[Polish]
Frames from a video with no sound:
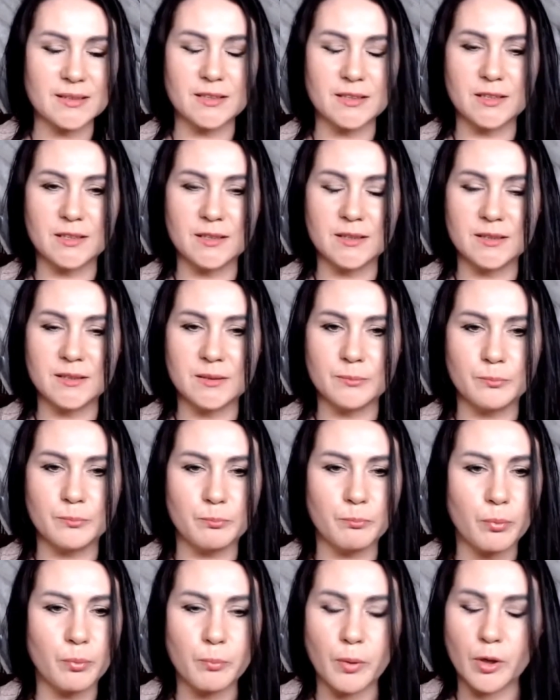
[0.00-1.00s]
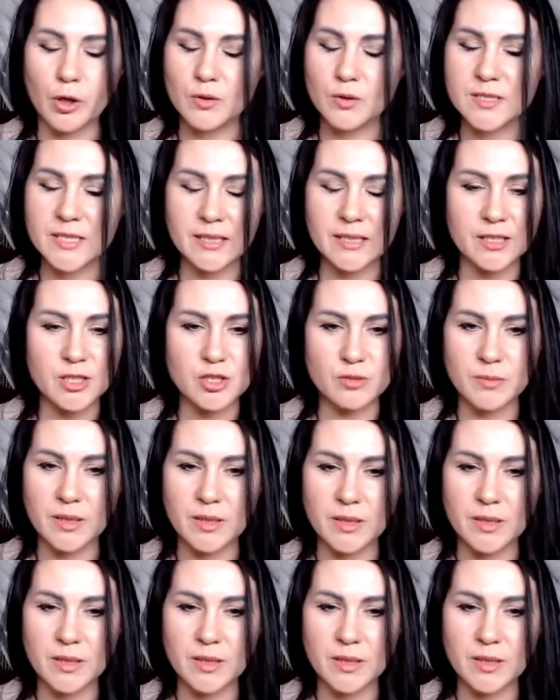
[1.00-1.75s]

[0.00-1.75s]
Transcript: E, bolące jakieś